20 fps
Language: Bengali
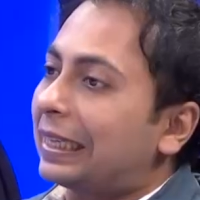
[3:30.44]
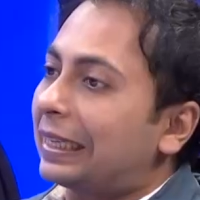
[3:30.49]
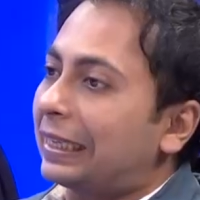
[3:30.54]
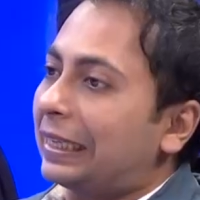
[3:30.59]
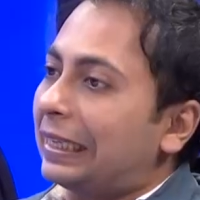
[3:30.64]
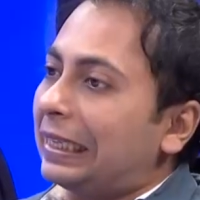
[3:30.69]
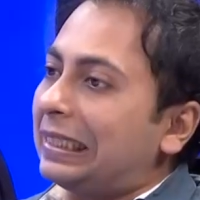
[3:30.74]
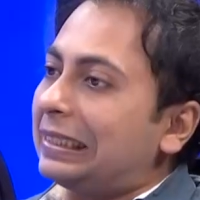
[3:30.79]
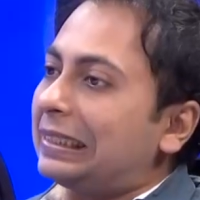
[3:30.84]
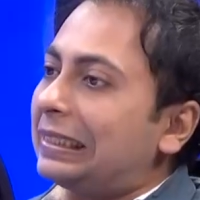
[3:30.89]
থেকে
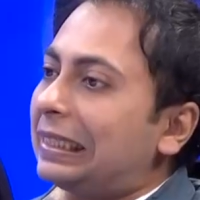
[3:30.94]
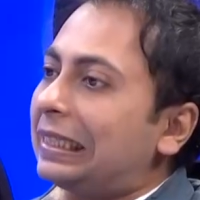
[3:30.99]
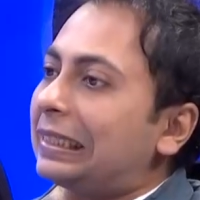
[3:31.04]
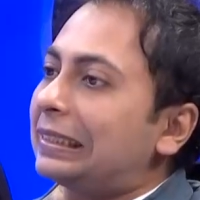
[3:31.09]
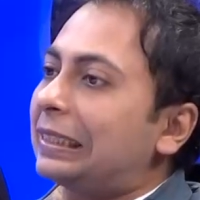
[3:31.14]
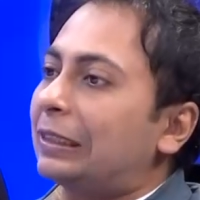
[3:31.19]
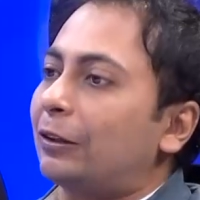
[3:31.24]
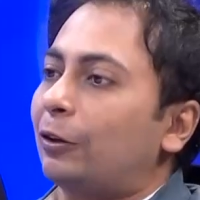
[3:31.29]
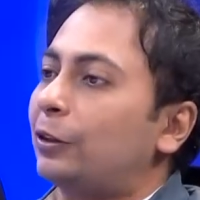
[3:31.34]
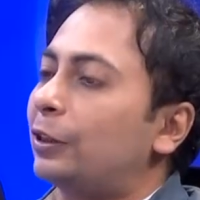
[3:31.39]

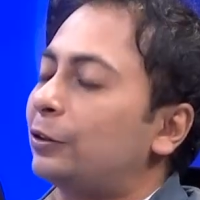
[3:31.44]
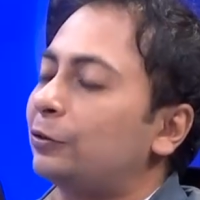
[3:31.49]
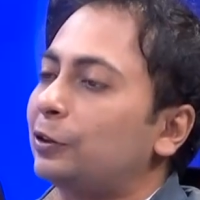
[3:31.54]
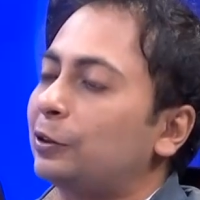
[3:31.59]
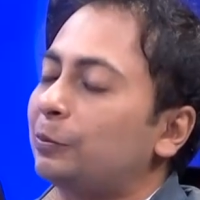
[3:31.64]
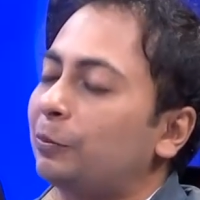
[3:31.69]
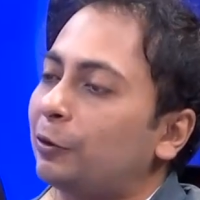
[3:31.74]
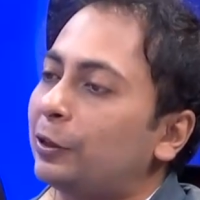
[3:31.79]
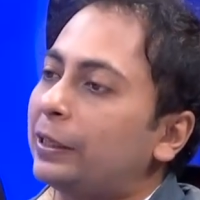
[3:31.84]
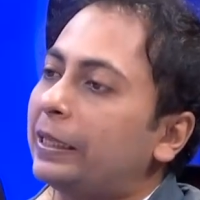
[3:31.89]
ইন্সিডেন্সের কথা
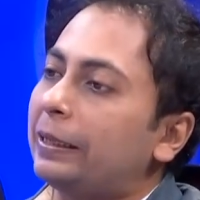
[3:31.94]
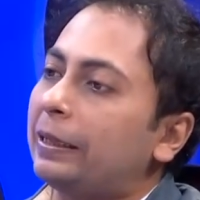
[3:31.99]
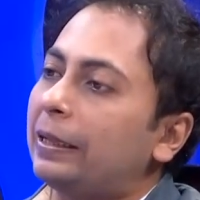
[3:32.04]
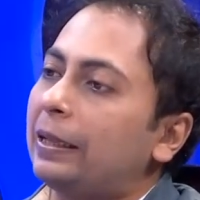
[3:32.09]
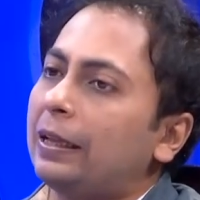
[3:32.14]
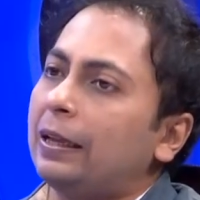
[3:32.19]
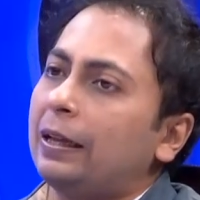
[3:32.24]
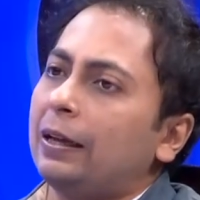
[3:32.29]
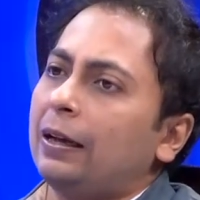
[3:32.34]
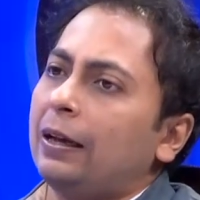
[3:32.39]
যদি বলি
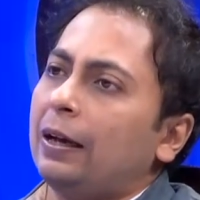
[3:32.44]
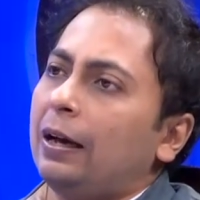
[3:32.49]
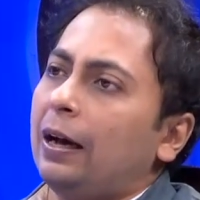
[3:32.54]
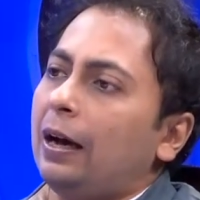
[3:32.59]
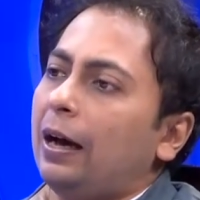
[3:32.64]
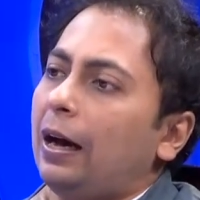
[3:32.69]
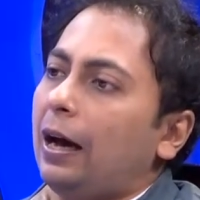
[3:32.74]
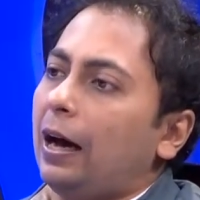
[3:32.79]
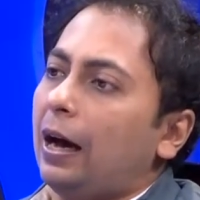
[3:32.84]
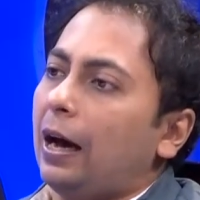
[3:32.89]

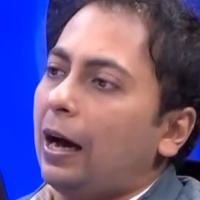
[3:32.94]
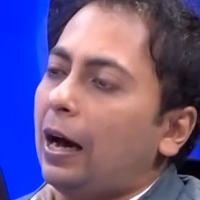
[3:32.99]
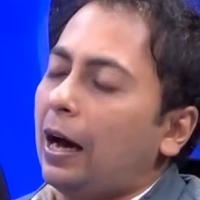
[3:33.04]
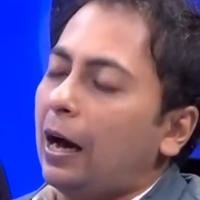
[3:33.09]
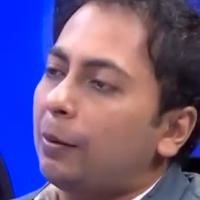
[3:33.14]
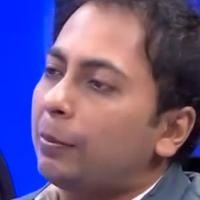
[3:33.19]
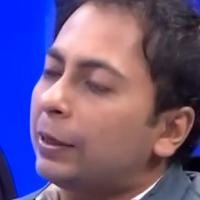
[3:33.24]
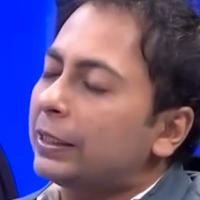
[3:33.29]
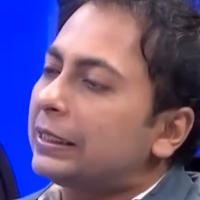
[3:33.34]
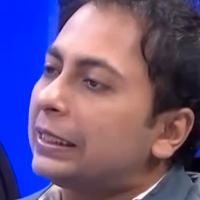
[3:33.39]

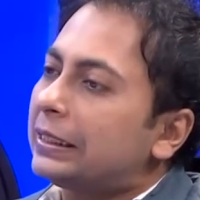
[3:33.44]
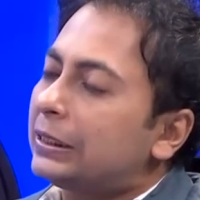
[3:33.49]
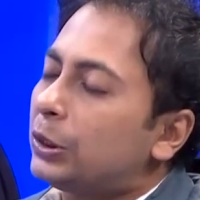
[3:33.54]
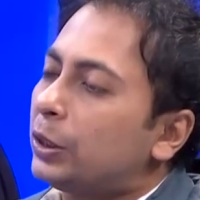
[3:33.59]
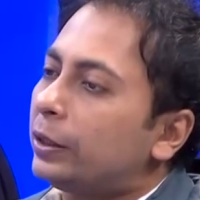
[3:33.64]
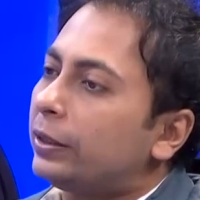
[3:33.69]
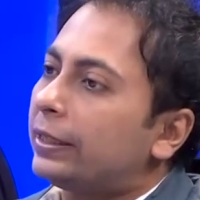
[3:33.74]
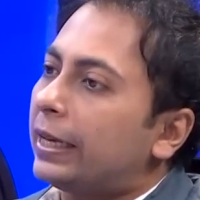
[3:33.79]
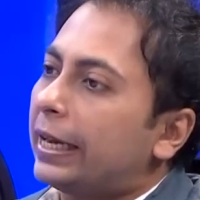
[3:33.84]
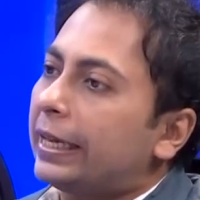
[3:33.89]
আমাদের
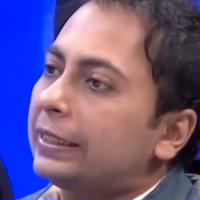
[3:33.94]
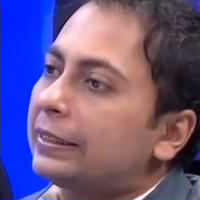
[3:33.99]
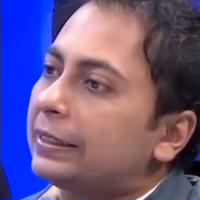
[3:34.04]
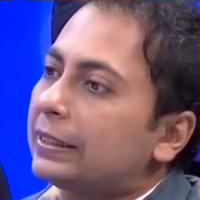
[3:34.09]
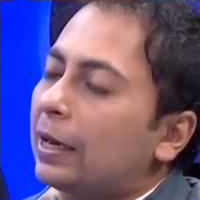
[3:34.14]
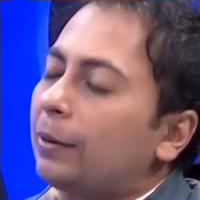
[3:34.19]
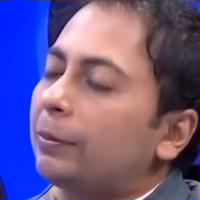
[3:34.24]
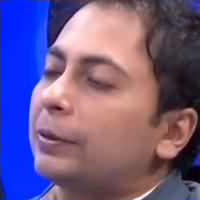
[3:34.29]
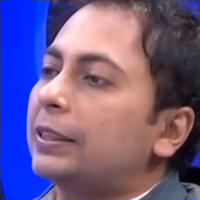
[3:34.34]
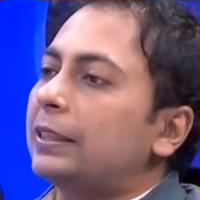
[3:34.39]
যে রেস
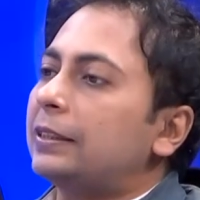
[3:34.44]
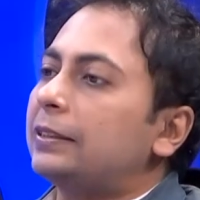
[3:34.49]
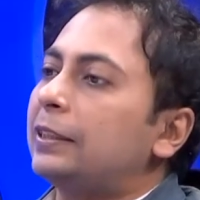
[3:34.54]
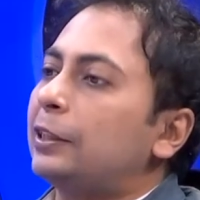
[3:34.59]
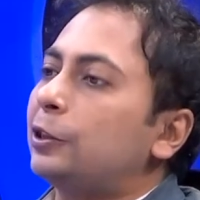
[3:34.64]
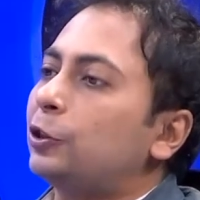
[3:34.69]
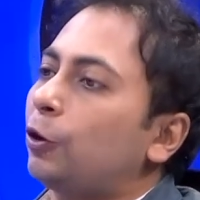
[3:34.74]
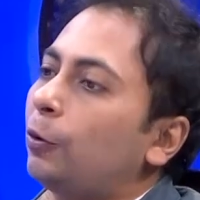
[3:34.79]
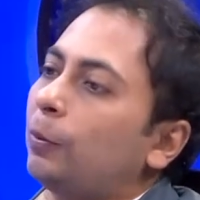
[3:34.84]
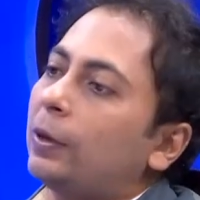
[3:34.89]
আমাদের
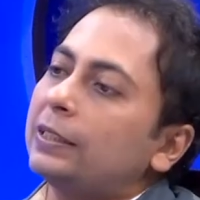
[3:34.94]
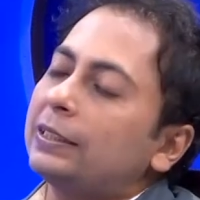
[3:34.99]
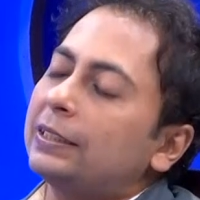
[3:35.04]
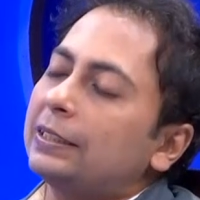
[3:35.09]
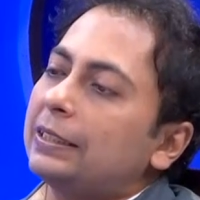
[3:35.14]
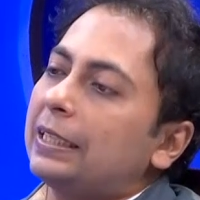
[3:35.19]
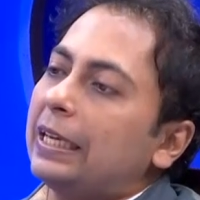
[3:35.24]
যে সমাজ